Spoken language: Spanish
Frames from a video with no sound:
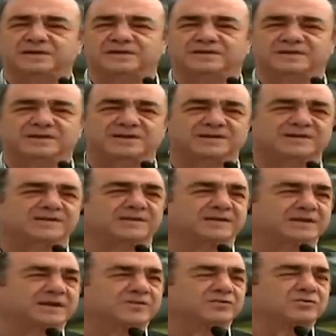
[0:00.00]
será
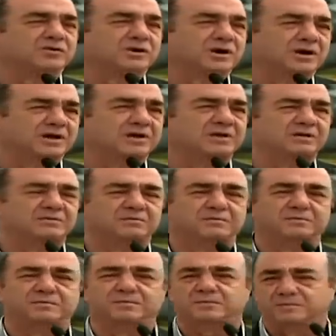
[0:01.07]
trasladado al
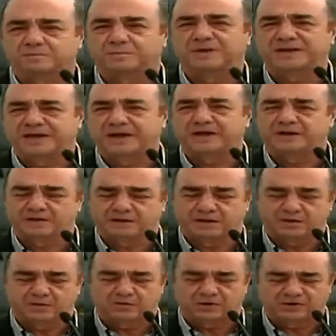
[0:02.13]
penal
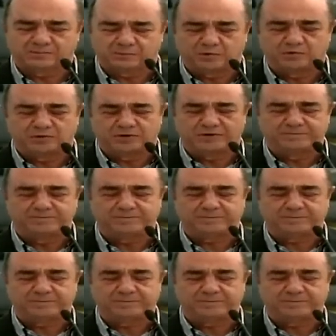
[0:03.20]
que corresponda.